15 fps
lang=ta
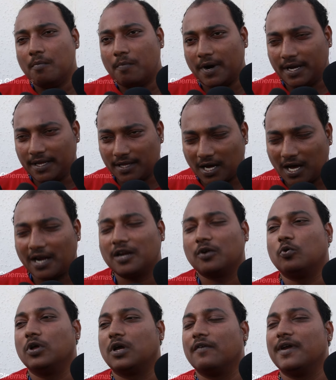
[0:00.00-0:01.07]
பட் இது ஹாரர்
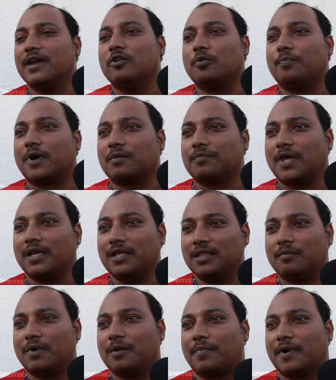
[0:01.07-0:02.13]
கொடுக்க வேண்டிய ஒரு படம் தான்
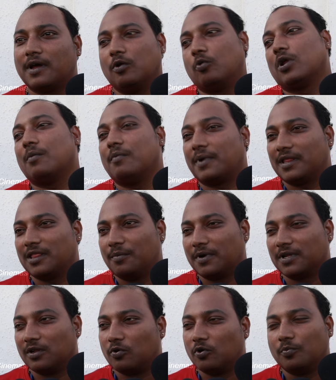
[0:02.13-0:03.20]
இந்த மாதிரி படங்கள் கூட அவர் எந்த
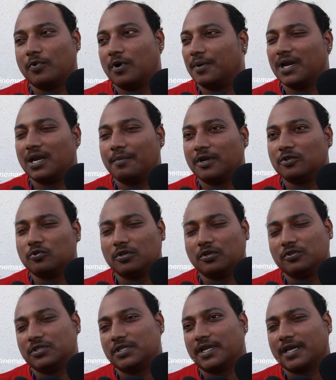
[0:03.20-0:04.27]
படத்தில் கொடுப்போம் அப்படின்ற மாதிரி
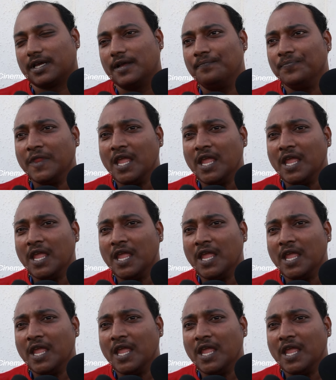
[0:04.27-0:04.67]
தோணுச்சு எனக்கு